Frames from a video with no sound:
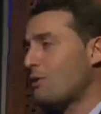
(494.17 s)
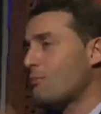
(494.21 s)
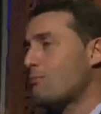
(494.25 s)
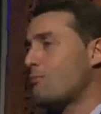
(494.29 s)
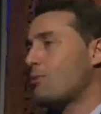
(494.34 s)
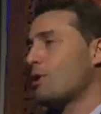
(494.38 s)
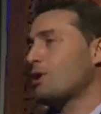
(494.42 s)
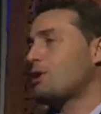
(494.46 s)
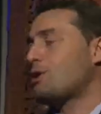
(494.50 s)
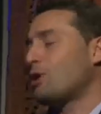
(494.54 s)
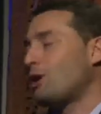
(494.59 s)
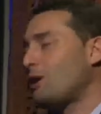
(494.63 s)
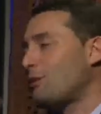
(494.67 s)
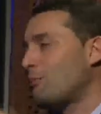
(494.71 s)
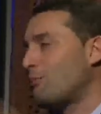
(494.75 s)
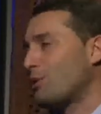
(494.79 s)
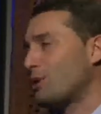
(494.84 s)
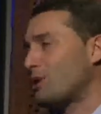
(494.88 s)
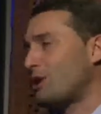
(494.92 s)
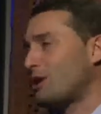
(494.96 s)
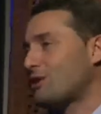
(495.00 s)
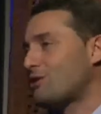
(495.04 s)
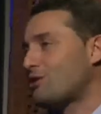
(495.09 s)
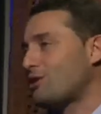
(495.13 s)
impuesto a la
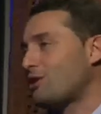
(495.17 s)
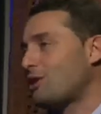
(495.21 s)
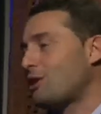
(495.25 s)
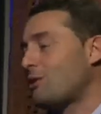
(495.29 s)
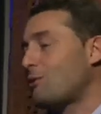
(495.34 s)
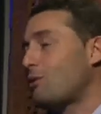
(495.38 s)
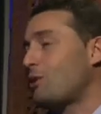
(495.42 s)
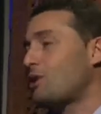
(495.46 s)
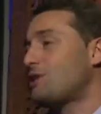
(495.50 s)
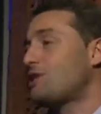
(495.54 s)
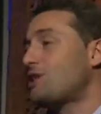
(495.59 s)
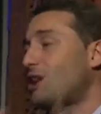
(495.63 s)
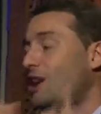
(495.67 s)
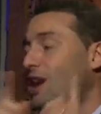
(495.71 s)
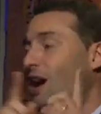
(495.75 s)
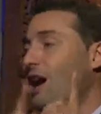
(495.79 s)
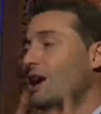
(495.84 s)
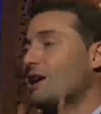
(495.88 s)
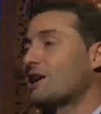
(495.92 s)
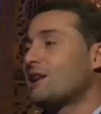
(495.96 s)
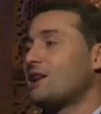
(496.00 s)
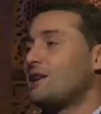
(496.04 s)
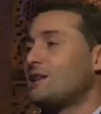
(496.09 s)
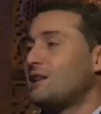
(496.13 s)
importación del biodiesel
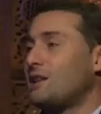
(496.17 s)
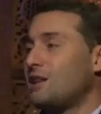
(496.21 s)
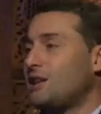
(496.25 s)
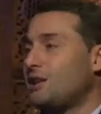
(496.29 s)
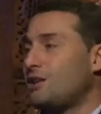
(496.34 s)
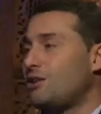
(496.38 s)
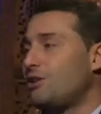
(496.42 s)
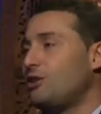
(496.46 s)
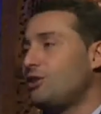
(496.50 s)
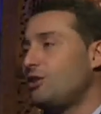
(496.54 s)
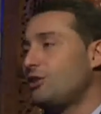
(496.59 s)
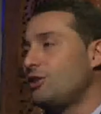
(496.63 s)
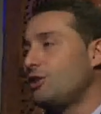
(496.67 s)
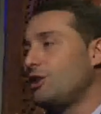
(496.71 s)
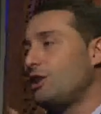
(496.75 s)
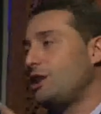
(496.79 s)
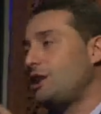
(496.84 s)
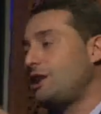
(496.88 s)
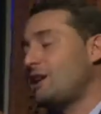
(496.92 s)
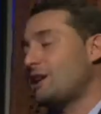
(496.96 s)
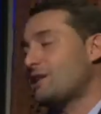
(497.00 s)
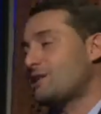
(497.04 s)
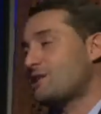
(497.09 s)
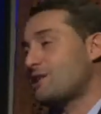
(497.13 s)
argentino
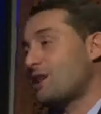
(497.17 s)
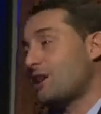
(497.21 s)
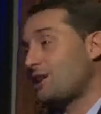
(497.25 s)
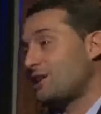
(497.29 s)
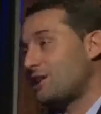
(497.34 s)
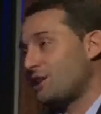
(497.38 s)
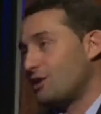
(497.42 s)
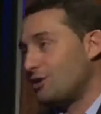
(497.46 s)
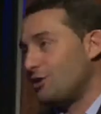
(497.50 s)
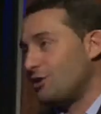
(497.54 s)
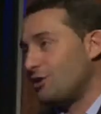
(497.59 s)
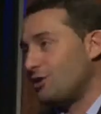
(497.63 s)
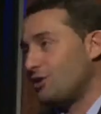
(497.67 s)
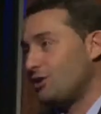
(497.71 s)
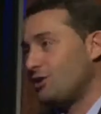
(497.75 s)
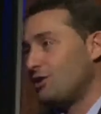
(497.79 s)
y asiático.